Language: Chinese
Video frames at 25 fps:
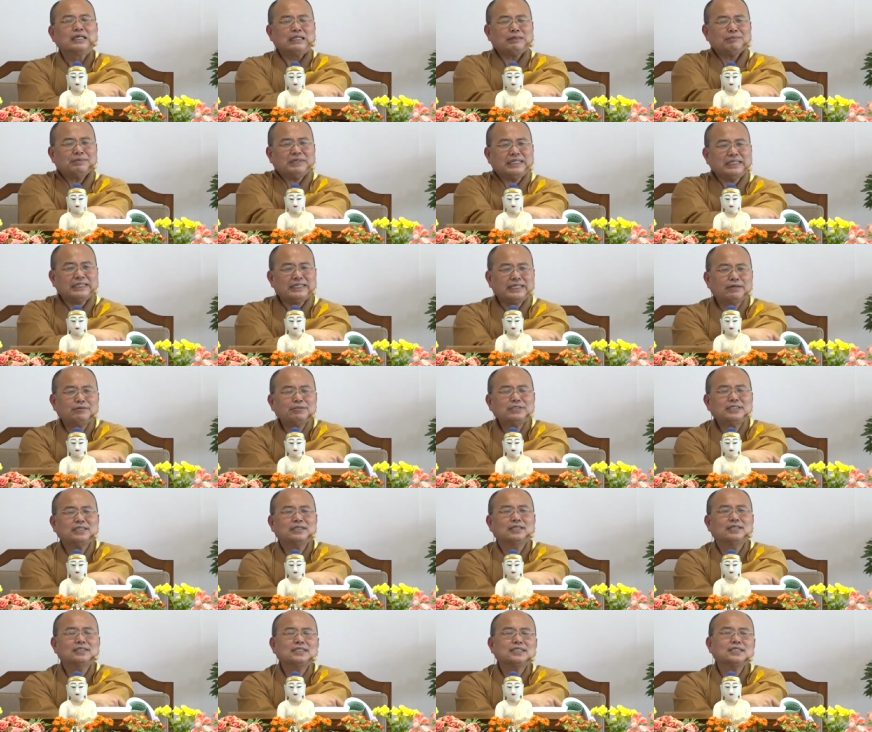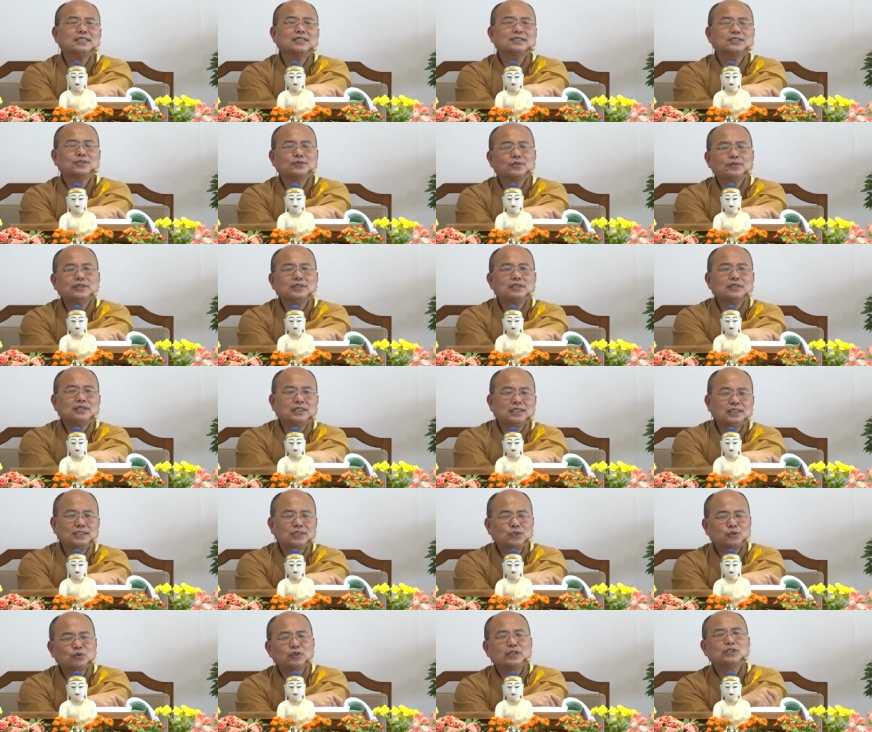那么你了解了这个，所以
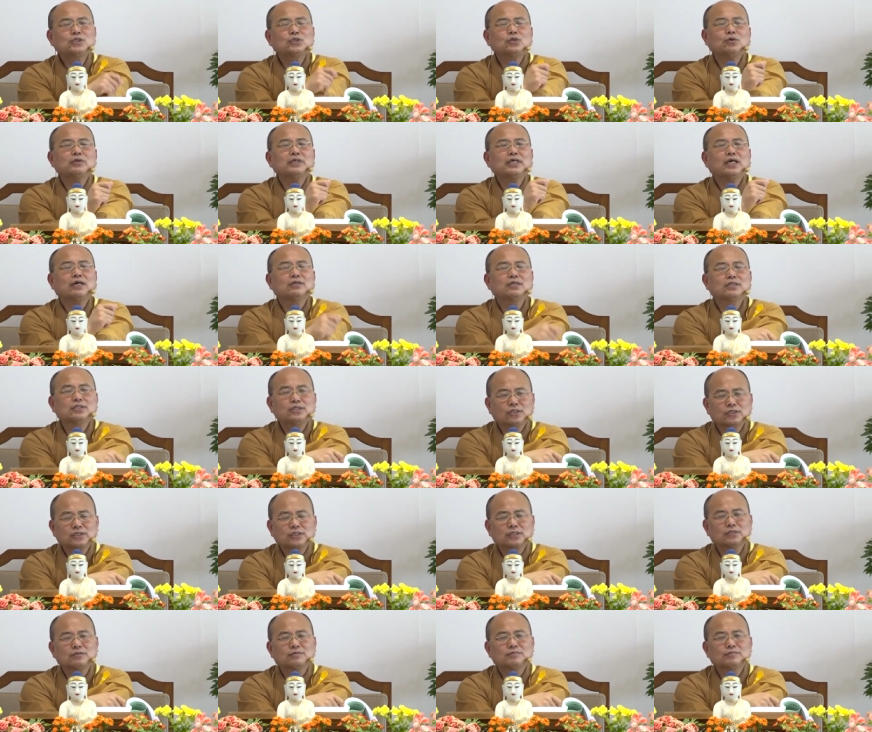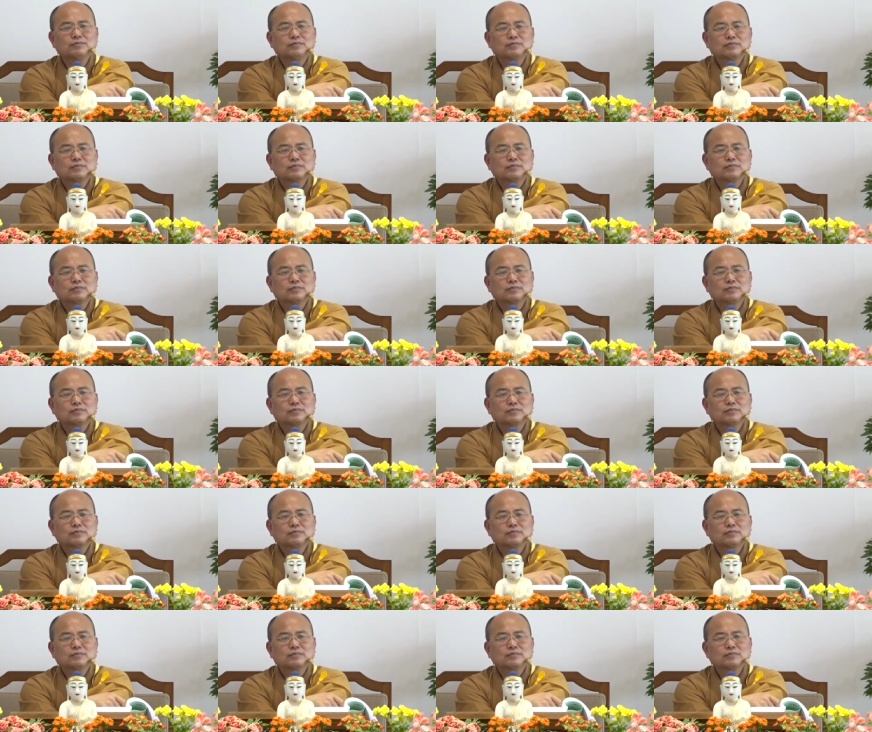你最重要的就是